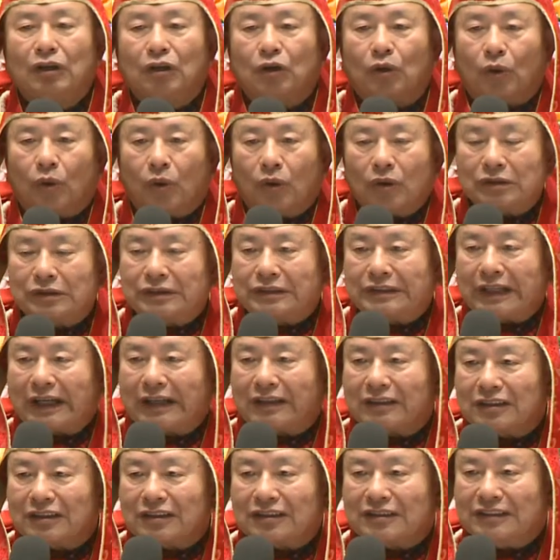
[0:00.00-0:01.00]
我
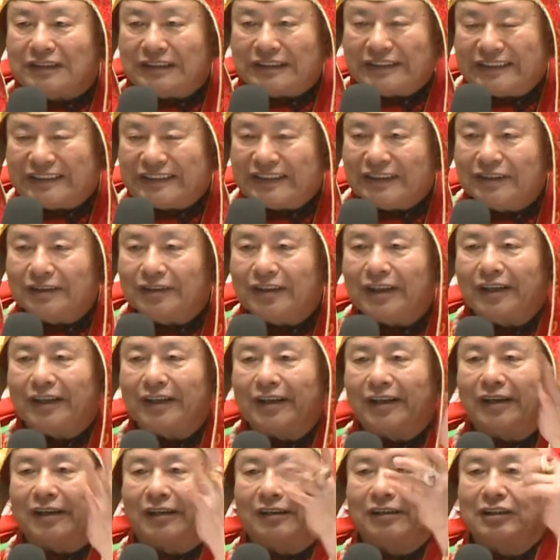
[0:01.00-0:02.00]
讲的是今天呢，